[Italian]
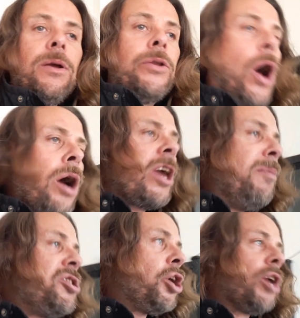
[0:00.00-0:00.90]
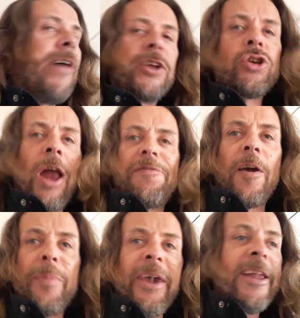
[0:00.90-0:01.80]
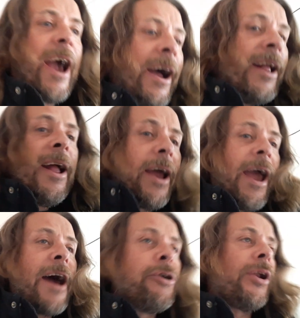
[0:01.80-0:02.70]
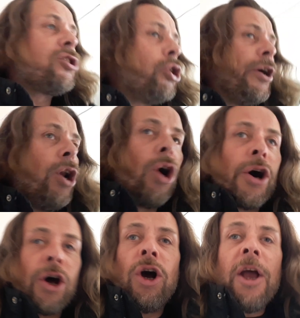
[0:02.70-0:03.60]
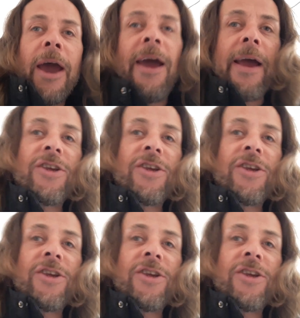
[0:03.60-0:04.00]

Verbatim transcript: No, che mi giro verso la famiglia e hanno ragione loro e,